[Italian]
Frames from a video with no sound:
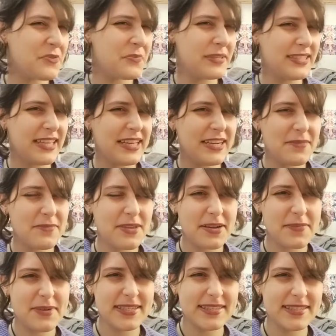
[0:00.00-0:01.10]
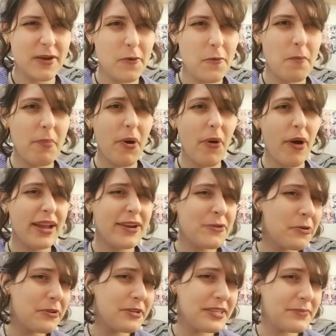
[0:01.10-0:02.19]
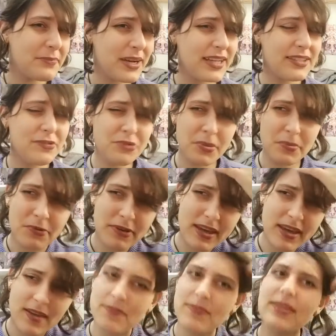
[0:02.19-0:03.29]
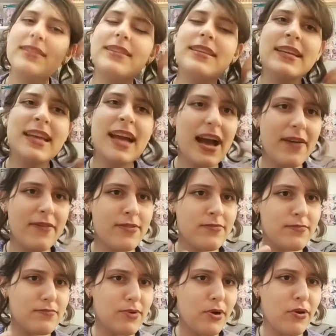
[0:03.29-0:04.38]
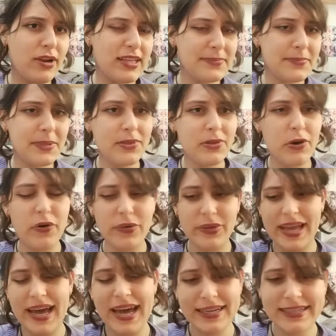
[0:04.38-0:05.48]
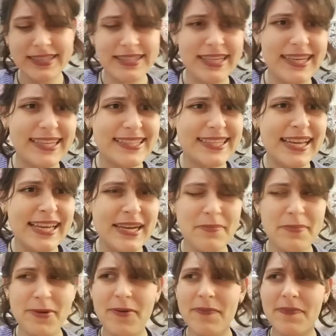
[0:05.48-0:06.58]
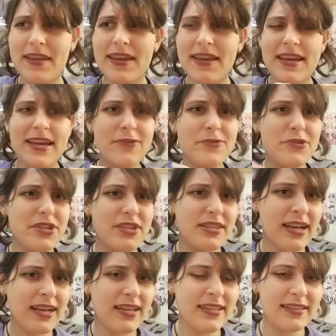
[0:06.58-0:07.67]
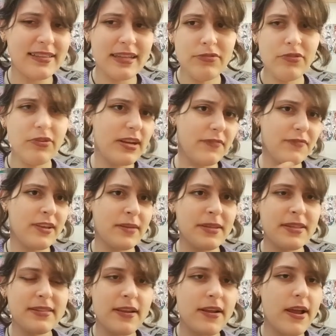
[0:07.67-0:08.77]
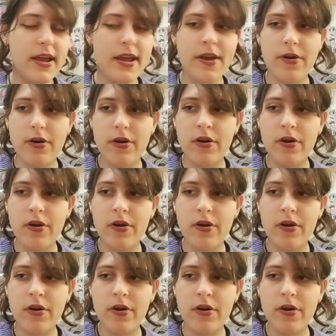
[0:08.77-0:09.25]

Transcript: se come serie mi è rimasta un po' anonima. Diciamo che mi intrigava un po' l'aspetto dark della serie, però è uscita intanto graficamente è